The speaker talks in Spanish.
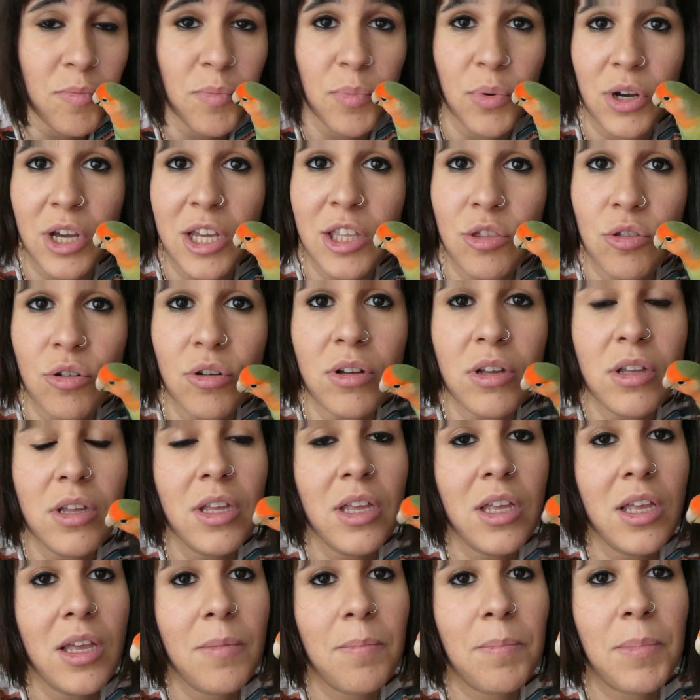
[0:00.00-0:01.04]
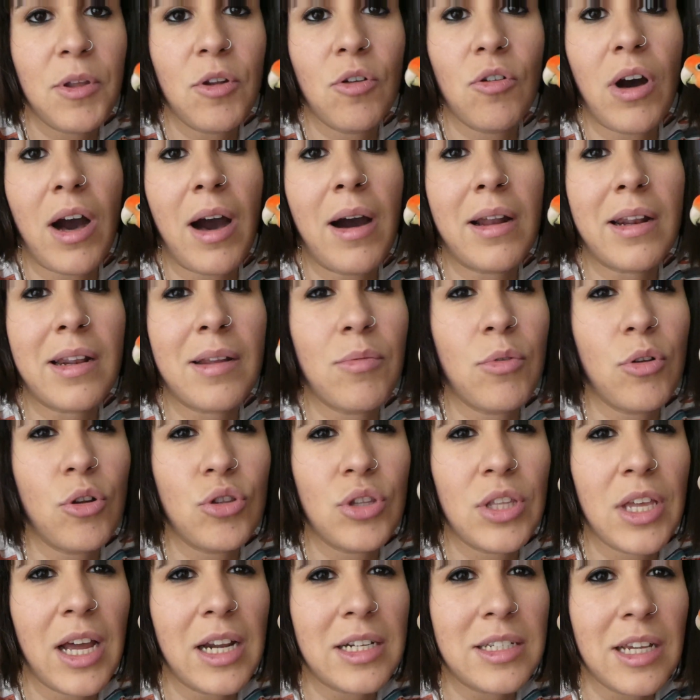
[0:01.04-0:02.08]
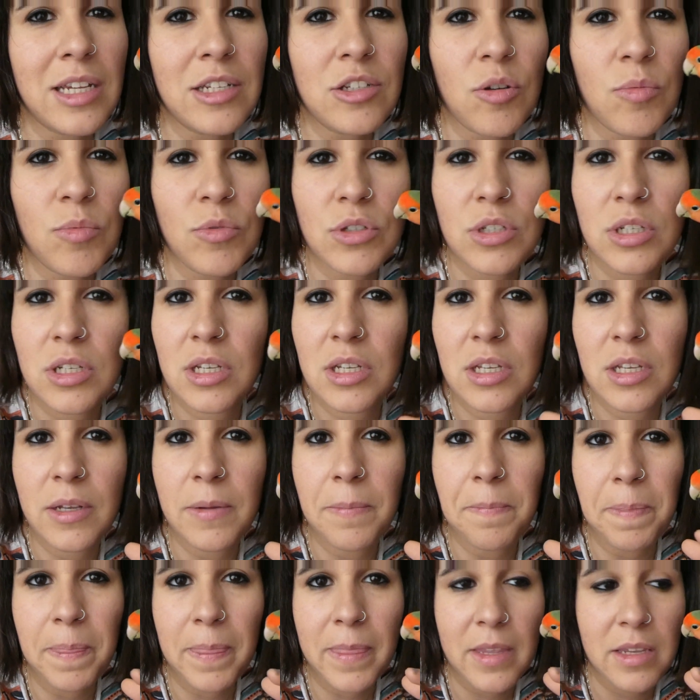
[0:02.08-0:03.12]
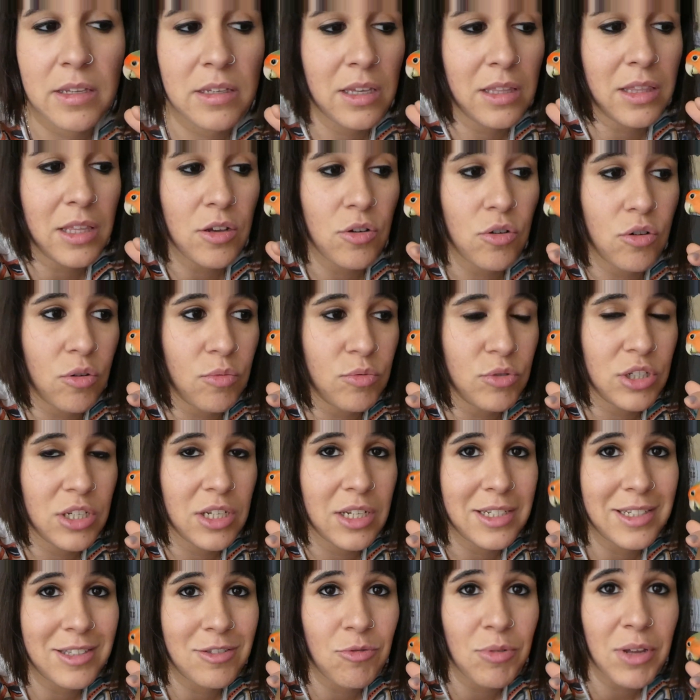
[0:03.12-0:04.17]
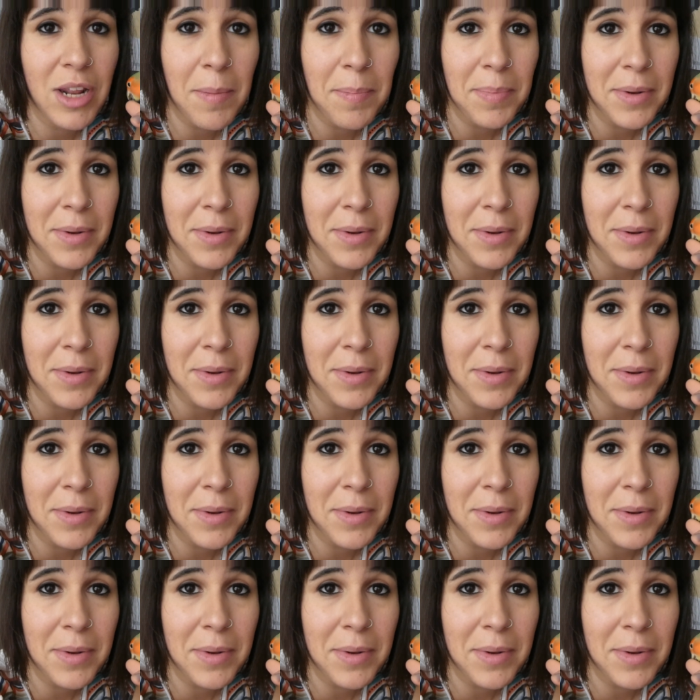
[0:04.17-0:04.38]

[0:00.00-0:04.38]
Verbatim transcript: un poquito, pero a revolotear, ¿sabes? Como si, ya te digo, como si estuviera